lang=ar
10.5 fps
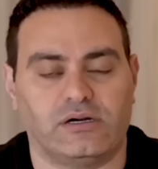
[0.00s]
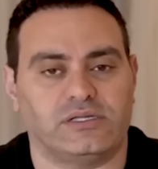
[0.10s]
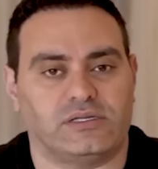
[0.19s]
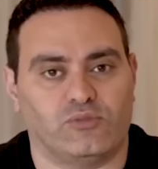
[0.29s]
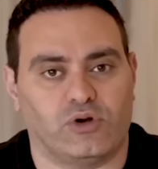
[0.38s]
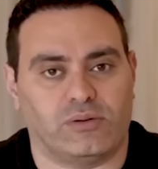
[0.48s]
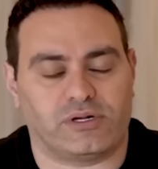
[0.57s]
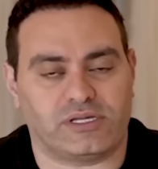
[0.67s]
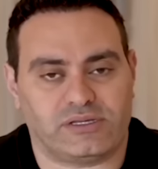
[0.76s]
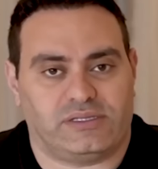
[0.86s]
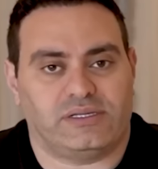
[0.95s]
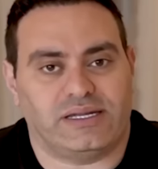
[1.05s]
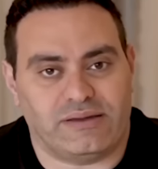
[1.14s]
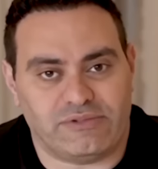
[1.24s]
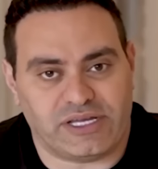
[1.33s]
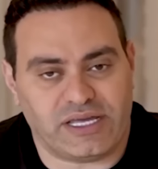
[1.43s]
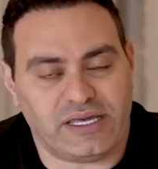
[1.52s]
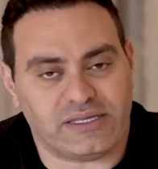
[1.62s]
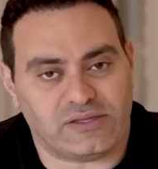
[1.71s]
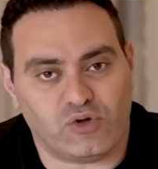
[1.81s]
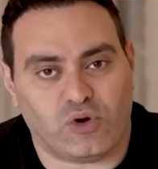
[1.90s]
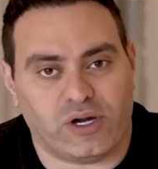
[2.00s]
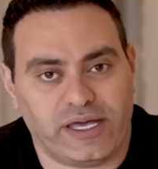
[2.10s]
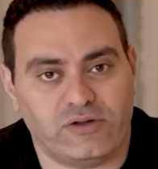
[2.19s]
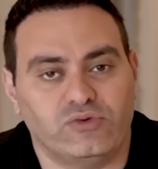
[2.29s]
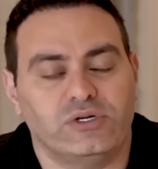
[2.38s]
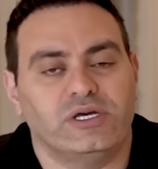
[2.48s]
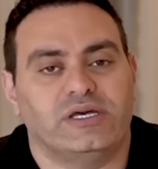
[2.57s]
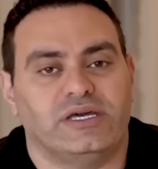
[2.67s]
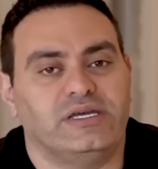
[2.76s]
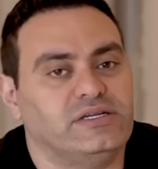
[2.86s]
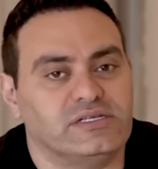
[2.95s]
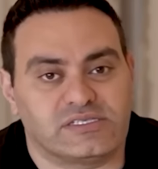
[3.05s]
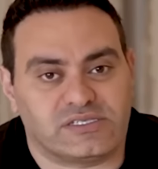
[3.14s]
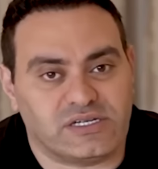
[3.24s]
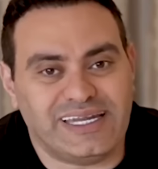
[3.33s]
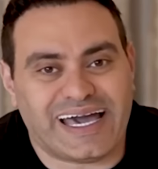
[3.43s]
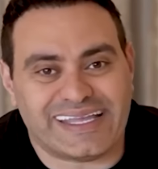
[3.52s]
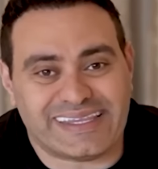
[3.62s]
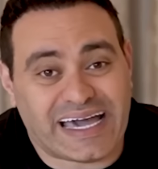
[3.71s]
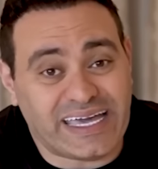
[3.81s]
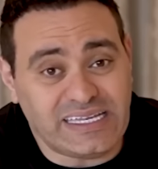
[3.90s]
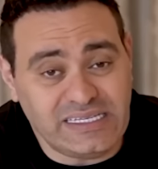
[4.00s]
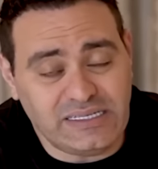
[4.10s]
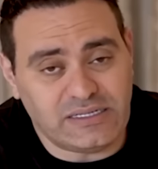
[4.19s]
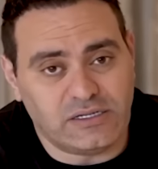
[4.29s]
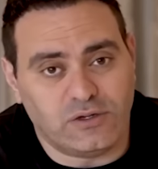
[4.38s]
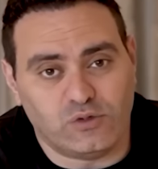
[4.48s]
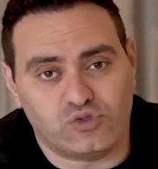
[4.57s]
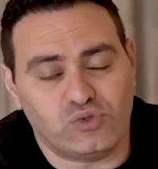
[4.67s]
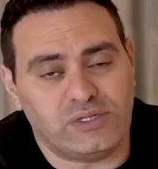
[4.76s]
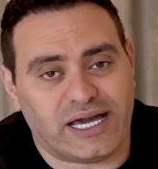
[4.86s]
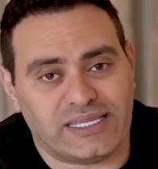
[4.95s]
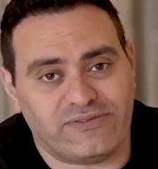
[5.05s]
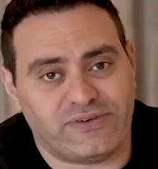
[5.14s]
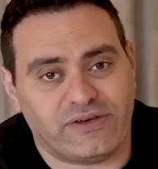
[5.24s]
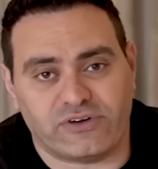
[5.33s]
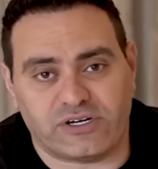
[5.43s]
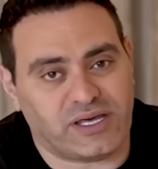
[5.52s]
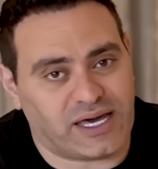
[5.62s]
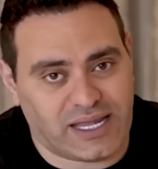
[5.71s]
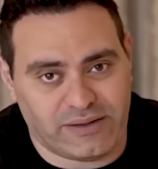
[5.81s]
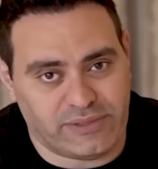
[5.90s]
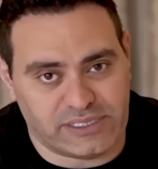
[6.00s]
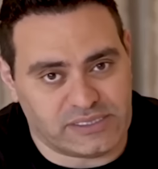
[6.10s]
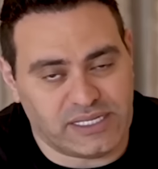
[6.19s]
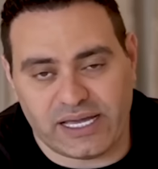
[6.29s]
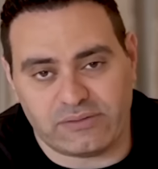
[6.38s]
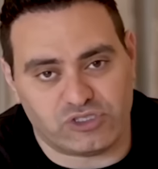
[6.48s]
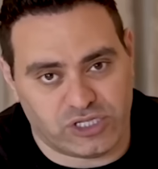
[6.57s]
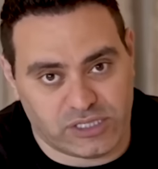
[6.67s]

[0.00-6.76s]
قاده المخابرات الامريكيه طلعوا قالوا ان اسرائيل هتعاني للوصول لهدفها في القضاء على حماس دي حاجه مش